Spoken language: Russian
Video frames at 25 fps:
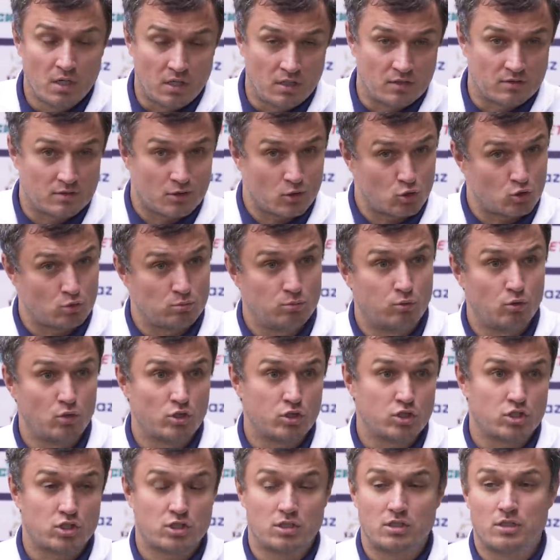И скажу
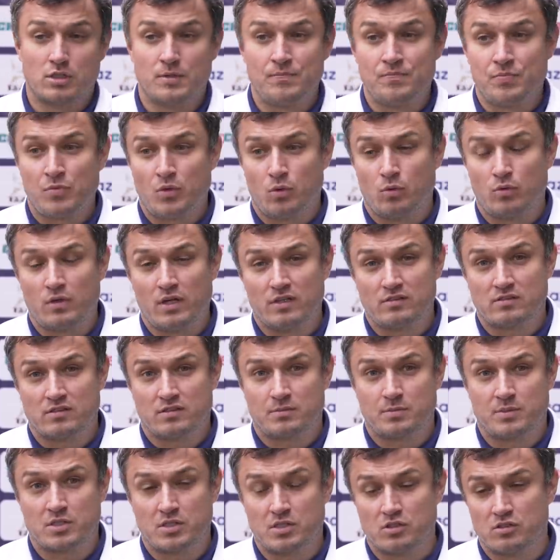больше, у нас в
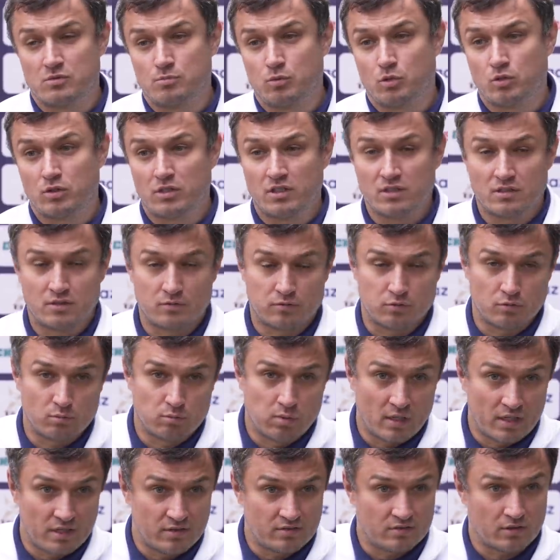стране сборной есть
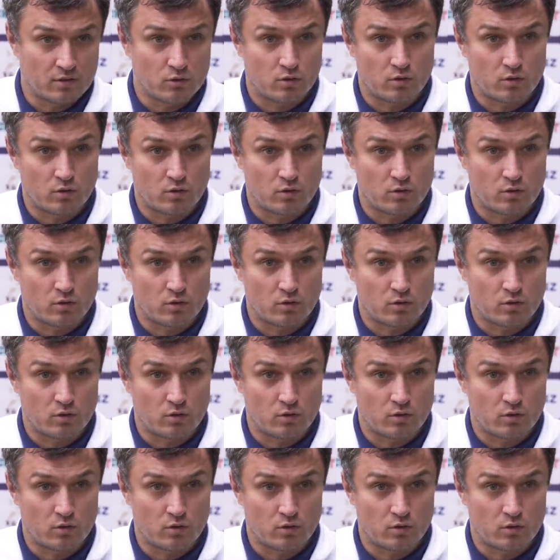футболисты,